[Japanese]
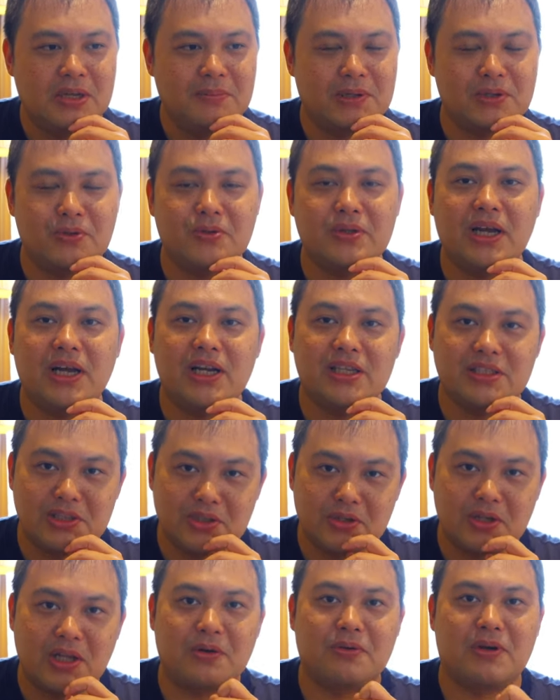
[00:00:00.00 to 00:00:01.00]
まあ、どんな感
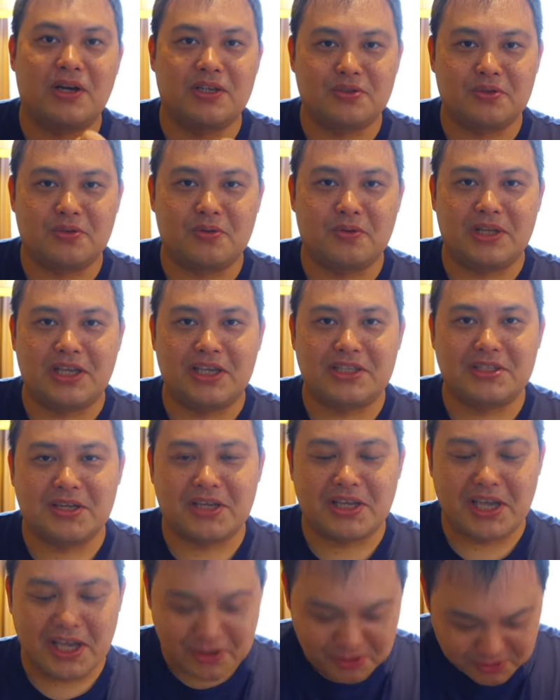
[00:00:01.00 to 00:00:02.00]
じなのかちょっと私
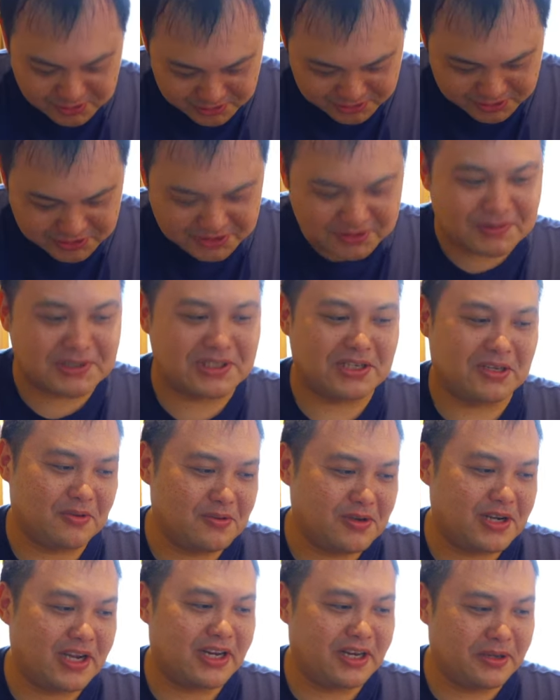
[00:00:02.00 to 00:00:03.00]
が結局すいません
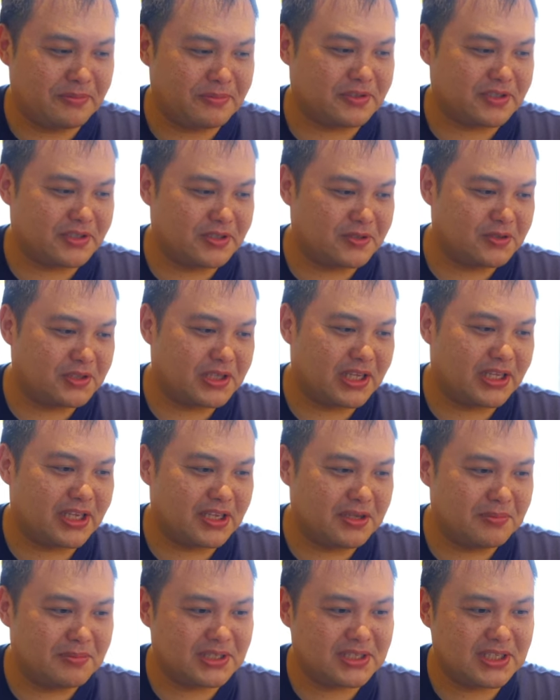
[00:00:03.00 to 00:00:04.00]
今回レビューすることは
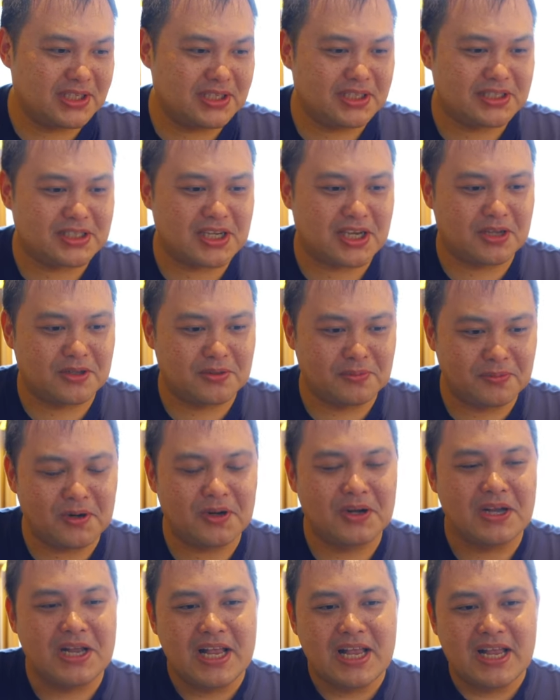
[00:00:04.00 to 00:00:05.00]
できませんでしたけど
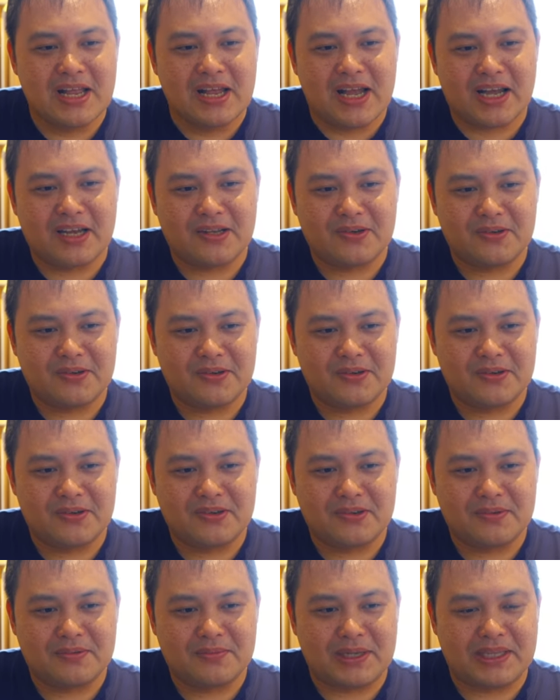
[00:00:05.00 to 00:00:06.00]
もあ
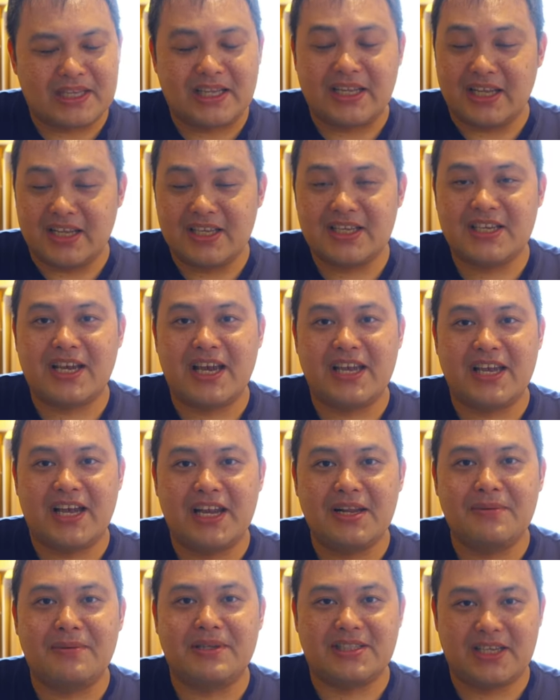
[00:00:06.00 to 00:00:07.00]
のまたね機会
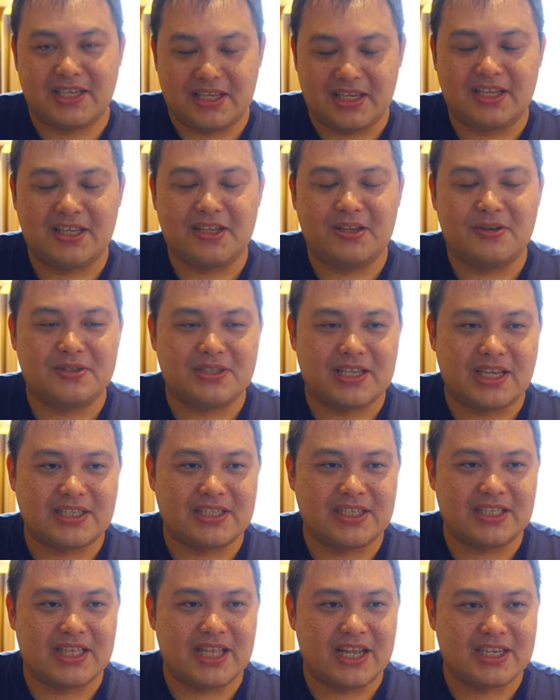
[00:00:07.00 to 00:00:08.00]
があればぜひ利用さ
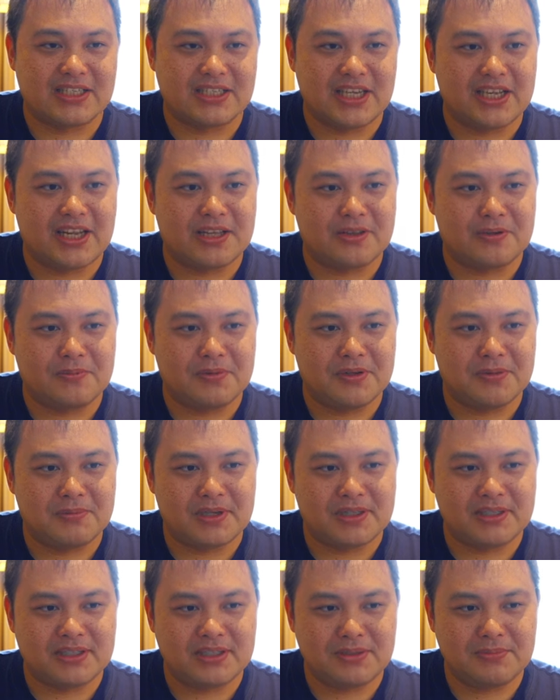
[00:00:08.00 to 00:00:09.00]
せていただきたいなと思い
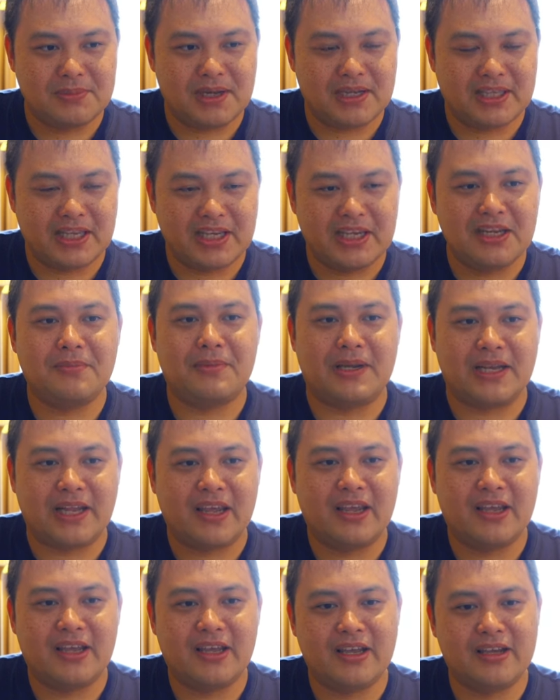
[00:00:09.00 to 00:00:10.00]
ますしまあできれば
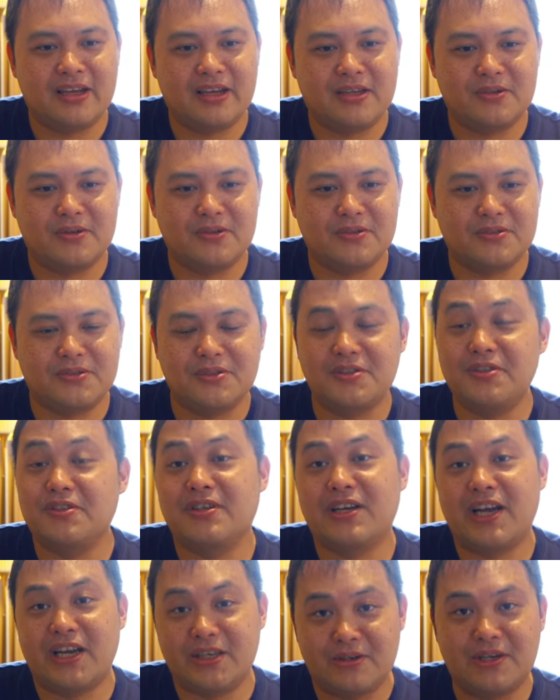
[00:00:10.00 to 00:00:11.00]
ねあの
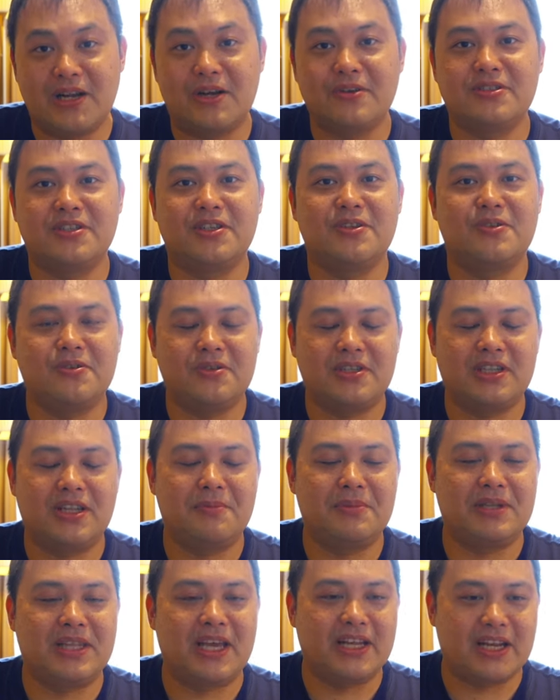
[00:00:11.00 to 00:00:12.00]
19階のラウンジの方行っ
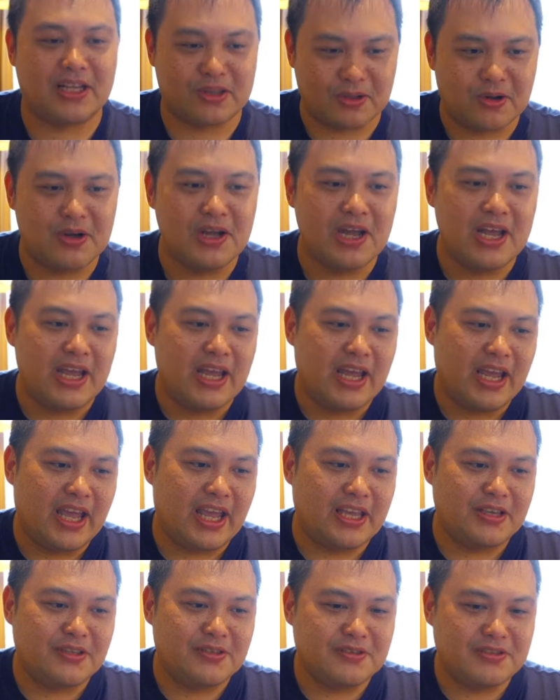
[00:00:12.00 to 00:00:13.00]
てみたいなと
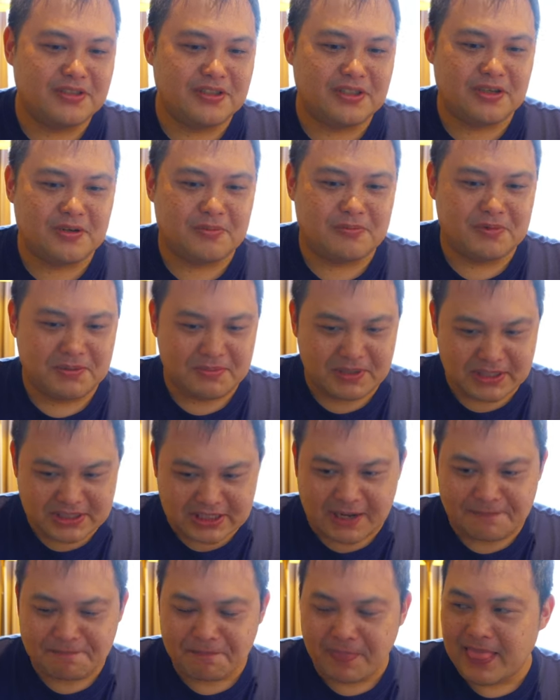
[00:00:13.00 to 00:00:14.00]
いうふうに思いまし
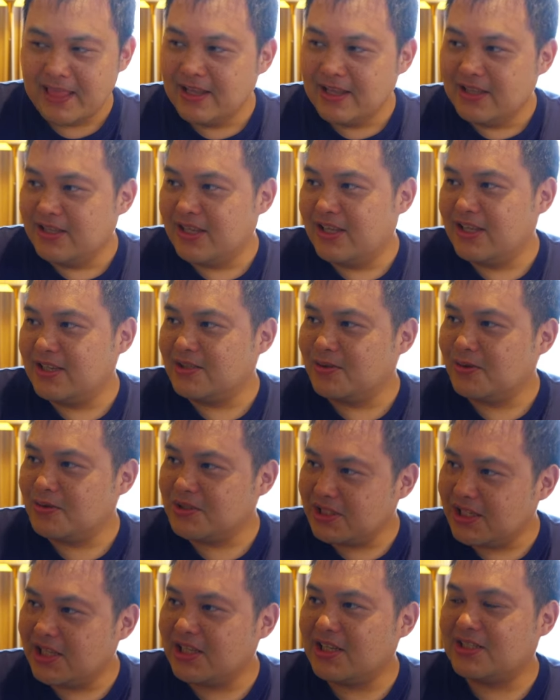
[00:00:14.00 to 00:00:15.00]
たで総
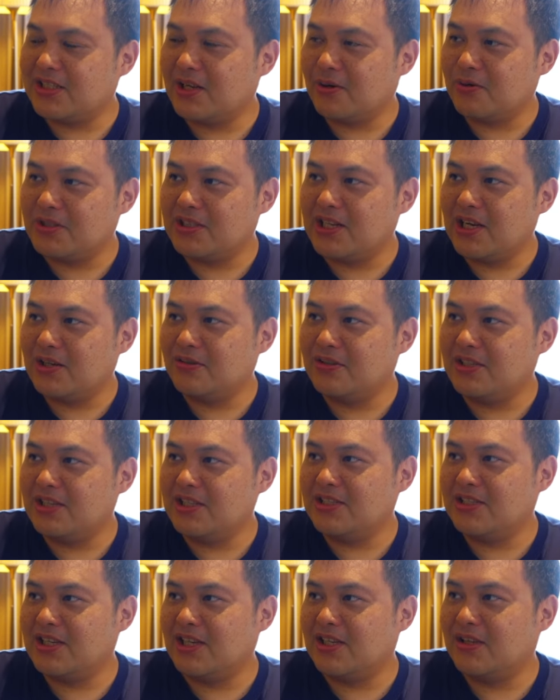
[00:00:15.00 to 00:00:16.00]
じてですねこちらの
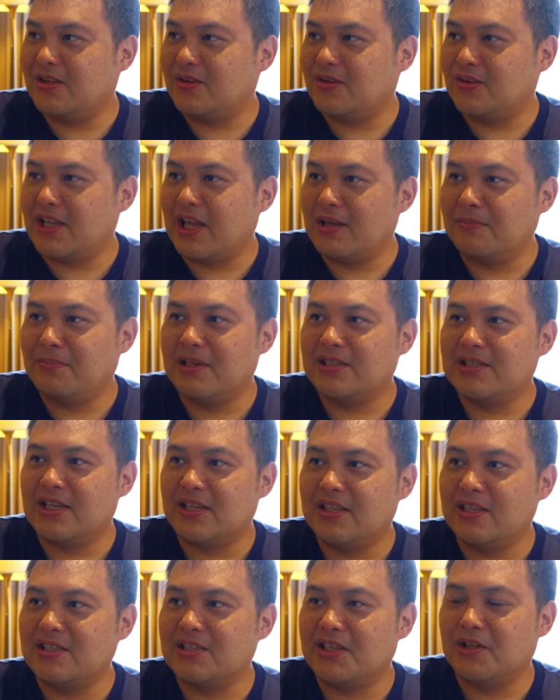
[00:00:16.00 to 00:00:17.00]
リージェント台北
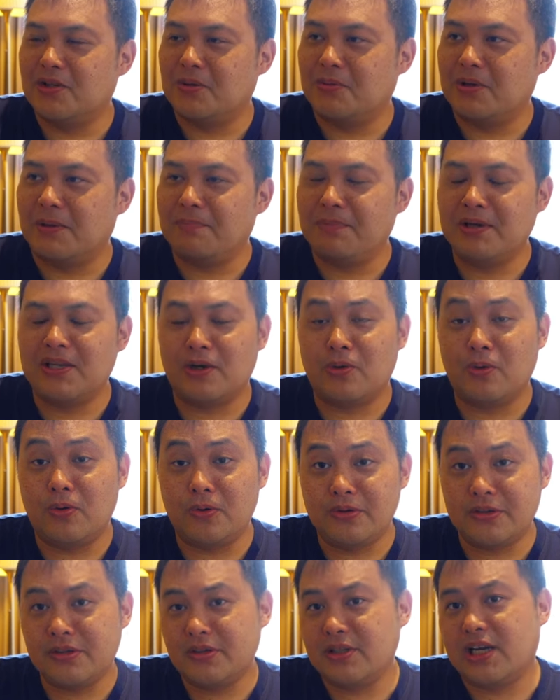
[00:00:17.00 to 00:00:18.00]
さんですけどもやっぱりね
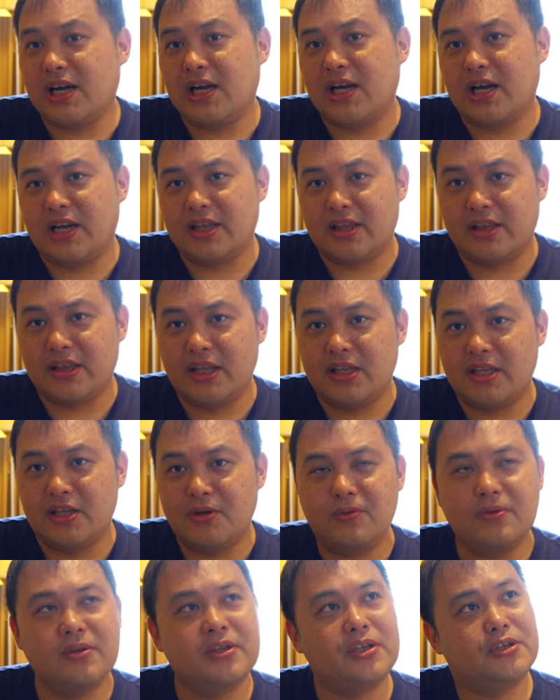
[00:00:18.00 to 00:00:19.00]
高級感があって
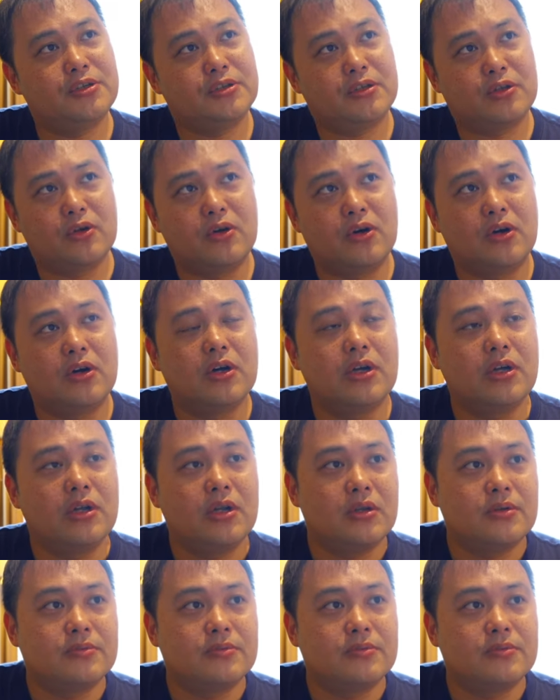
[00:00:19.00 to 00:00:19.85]
日本で言うと